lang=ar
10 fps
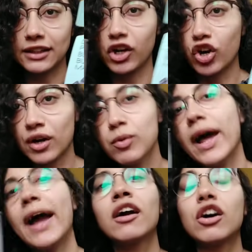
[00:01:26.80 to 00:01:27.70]
تجربوا
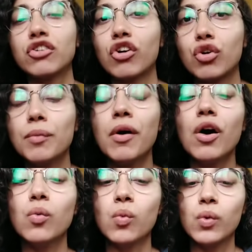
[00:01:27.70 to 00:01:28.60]
الحاجه
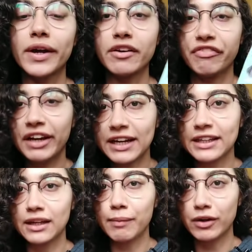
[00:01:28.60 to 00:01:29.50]
كتجربه
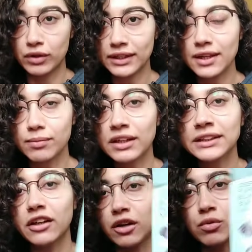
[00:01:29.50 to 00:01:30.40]
وفكره البالونات اللي
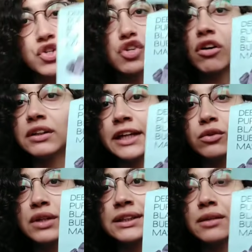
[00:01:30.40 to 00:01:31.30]
بتحصل على الوش خلاص
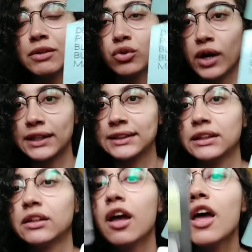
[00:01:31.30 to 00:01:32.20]
هاتوا ده زي ما انتوا
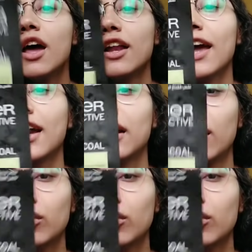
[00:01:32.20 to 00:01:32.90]
عايزين لكن